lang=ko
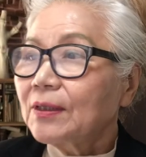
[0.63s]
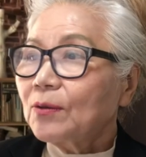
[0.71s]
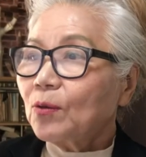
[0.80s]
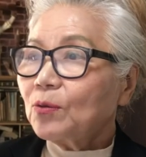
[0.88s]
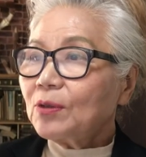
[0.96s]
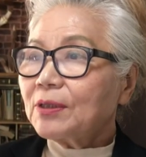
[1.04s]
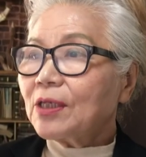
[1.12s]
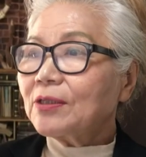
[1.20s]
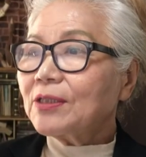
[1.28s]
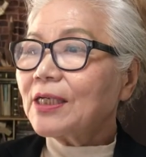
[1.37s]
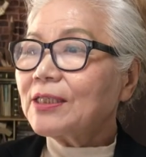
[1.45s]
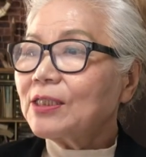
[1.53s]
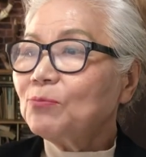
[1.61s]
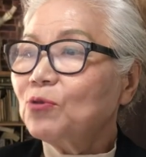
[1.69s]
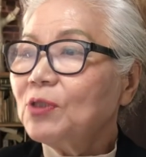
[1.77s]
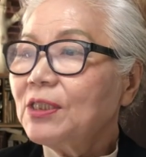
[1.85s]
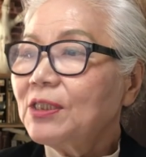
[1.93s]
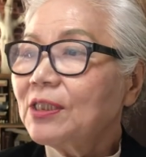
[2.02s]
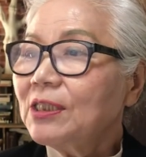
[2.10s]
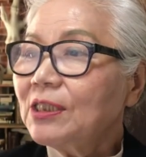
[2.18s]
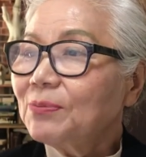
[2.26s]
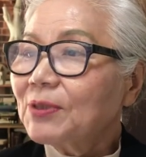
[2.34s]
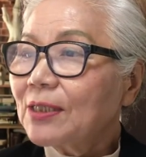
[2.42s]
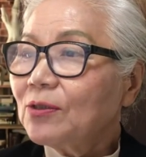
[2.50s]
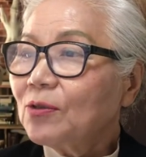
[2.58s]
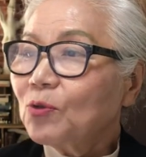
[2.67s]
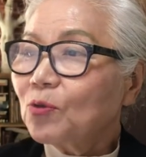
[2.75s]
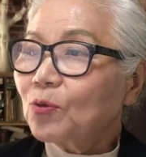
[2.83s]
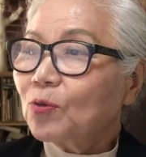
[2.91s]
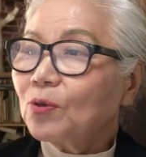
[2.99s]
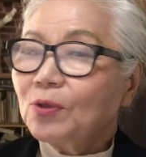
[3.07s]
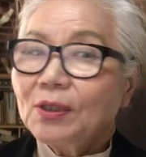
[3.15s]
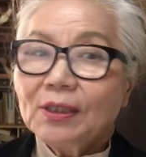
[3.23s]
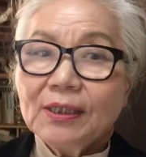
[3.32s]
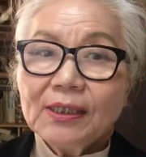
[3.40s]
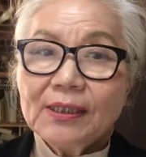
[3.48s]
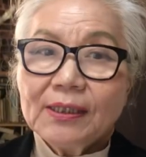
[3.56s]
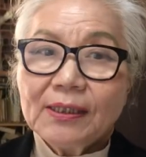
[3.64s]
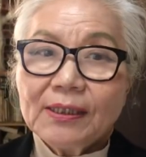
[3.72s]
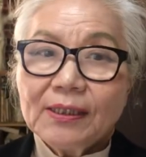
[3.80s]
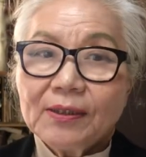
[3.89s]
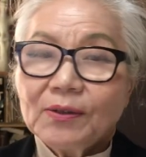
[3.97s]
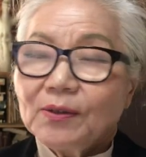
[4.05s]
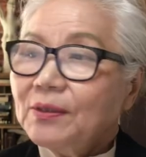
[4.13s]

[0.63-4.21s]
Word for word: 오늘 경향신문 2024년도 에, 예,